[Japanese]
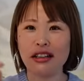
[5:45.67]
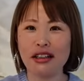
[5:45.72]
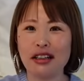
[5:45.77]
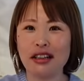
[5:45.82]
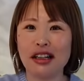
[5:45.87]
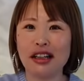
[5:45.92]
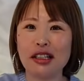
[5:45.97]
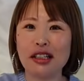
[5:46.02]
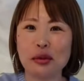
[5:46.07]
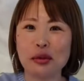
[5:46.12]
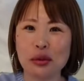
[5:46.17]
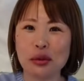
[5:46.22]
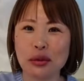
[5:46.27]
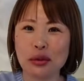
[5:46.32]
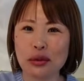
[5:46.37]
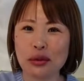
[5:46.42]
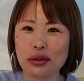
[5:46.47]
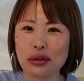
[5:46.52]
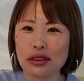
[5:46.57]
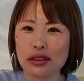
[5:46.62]
あ
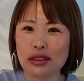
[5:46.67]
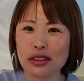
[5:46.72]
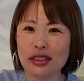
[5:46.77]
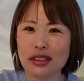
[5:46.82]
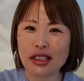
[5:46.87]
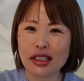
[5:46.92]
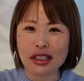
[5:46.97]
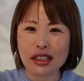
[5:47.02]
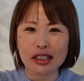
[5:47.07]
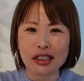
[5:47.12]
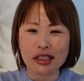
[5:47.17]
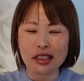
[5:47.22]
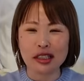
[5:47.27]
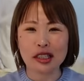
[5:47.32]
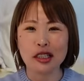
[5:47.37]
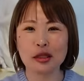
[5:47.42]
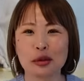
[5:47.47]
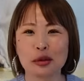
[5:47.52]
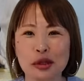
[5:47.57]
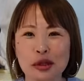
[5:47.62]
の、なんか、あ
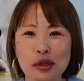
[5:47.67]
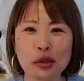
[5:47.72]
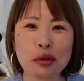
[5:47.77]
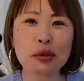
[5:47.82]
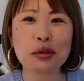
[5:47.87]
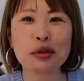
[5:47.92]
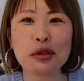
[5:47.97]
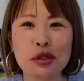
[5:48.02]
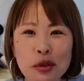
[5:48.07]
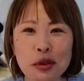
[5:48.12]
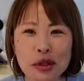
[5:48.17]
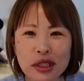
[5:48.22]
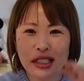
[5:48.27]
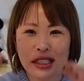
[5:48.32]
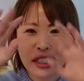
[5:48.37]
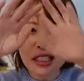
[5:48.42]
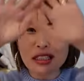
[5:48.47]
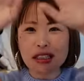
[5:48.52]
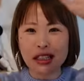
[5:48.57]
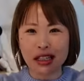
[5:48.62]
の、ちょうど女性
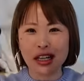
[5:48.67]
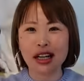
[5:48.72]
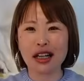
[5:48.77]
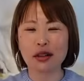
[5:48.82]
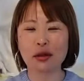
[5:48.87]
だったら、